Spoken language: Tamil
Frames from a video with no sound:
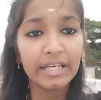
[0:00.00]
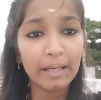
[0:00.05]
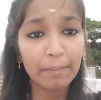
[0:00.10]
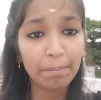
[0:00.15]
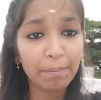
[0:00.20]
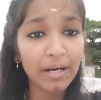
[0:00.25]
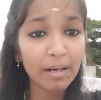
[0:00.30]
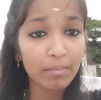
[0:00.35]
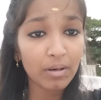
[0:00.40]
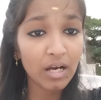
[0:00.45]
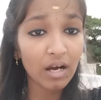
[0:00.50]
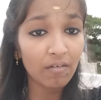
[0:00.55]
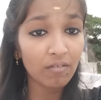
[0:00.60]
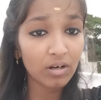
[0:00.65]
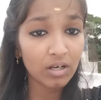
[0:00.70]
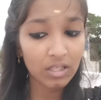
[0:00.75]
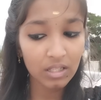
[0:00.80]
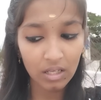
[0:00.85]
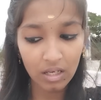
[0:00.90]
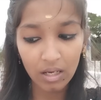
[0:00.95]
எப்போ நமக்கு
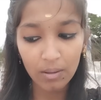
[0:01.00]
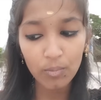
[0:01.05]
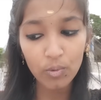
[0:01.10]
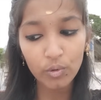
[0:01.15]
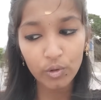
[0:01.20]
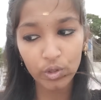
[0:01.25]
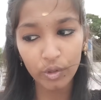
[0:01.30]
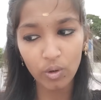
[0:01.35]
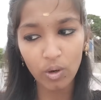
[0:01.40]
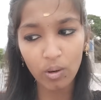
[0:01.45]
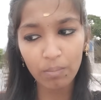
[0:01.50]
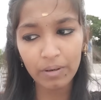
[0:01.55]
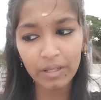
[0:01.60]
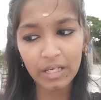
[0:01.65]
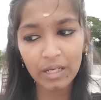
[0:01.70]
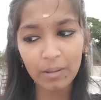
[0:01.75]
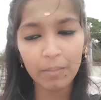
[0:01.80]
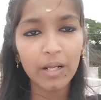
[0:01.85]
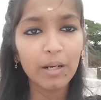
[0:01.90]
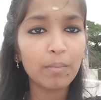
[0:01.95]
அவங்க தான் முக்கியம்
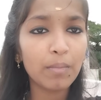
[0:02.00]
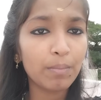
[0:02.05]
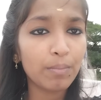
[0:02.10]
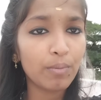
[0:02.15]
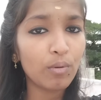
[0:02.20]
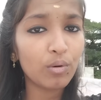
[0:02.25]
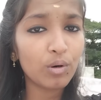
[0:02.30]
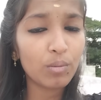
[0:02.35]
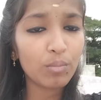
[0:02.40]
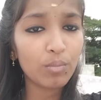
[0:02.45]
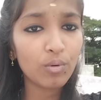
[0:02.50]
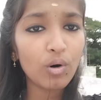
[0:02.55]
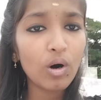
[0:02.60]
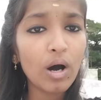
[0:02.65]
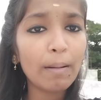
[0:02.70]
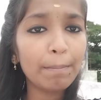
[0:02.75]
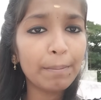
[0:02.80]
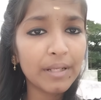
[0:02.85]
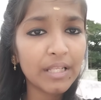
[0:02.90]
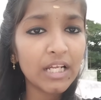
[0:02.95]
அப்படிங்கிற மாதிரி நம்ம போகிறோமோ
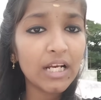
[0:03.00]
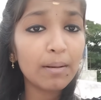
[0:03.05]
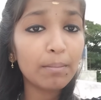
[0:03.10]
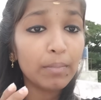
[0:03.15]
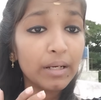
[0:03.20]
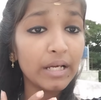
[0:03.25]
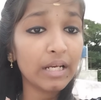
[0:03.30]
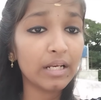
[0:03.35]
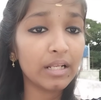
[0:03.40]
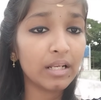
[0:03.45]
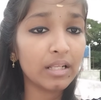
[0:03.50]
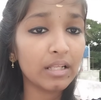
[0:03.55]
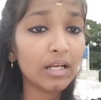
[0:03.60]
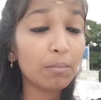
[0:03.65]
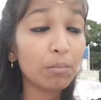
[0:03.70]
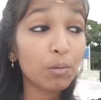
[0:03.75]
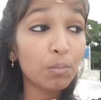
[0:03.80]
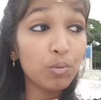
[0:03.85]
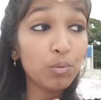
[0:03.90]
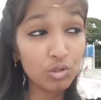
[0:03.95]
அப்போ தான் நம்ம கிட்டேருந்து
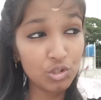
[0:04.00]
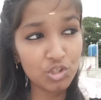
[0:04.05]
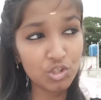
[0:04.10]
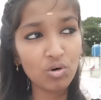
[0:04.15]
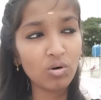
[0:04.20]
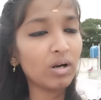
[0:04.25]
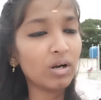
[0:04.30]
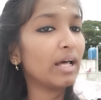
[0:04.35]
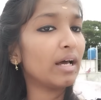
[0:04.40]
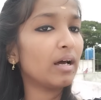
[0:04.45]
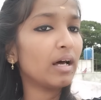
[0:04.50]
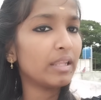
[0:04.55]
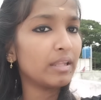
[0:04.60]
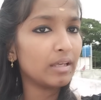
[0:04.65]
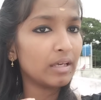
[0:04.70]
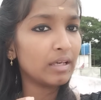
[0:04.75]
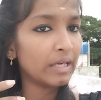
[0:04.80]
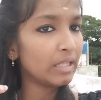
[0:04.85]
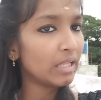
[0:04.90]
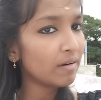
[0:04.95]
நமக்கு பிடிச்சவங்கள அது
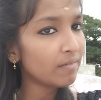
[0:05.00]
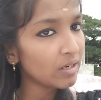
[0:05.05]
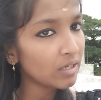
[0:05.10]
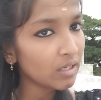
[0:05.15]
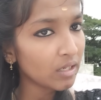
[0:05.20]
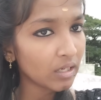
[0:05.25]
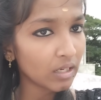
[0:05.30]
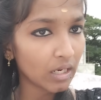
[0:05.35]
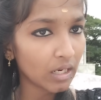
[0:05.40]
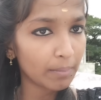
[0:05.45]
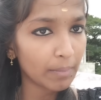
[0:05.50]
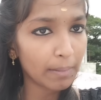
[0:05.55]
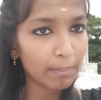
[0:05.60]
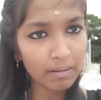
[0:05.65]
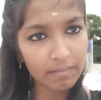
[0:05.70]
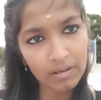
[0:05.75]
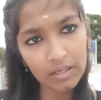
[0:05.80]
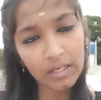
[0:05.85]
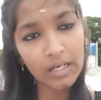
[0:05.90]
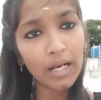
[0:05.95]
எதாக வேணா இருக்கலாம்
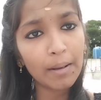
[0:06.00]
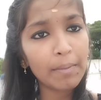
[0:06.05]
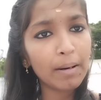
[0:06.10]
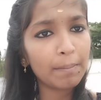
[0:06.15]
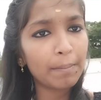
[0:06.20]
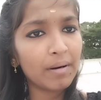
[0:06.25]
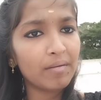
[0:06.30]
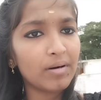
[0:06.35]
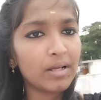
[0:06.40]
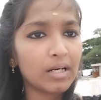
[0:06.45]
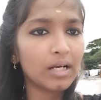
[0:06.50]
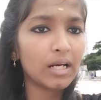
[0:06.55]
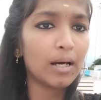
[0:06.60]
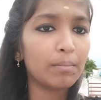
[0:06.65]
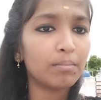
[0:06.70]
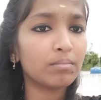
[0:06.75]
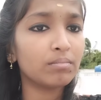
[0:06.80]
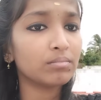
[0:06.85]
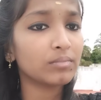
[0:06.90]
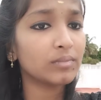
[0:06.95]
அம்மாவாக இருக்கலாம் அப்பாவாக இருக்கலாம்